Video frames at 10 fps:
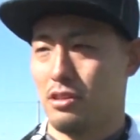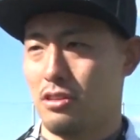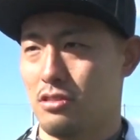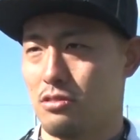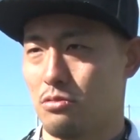は
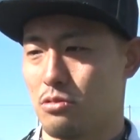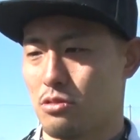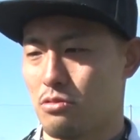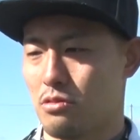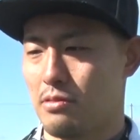そうです
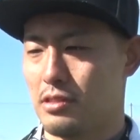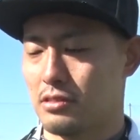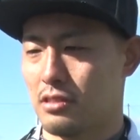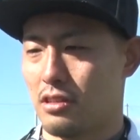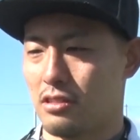ねそんな悪
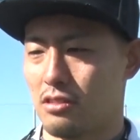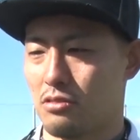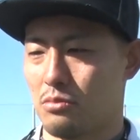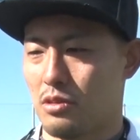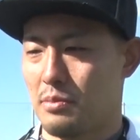くなかった
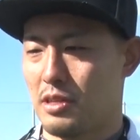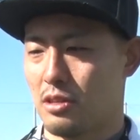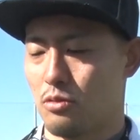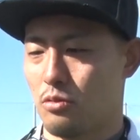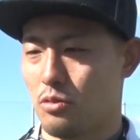と思うんでまあ
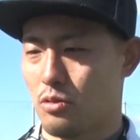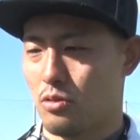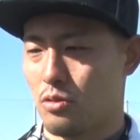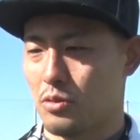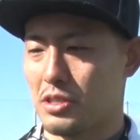
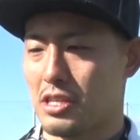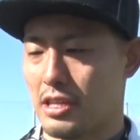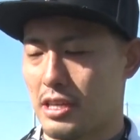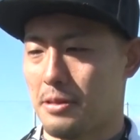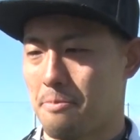5, 5ですか
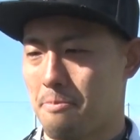ね、